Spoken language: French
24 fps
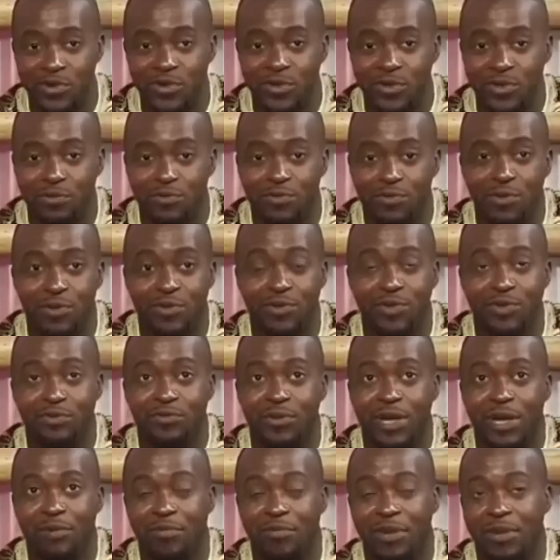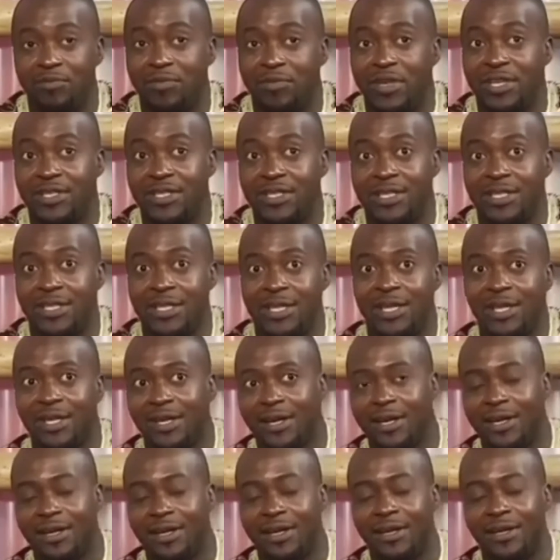je, je, me rappelle bien,
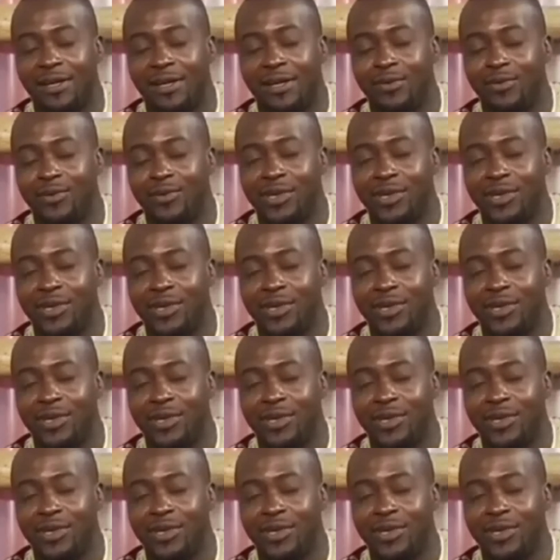c'était euh,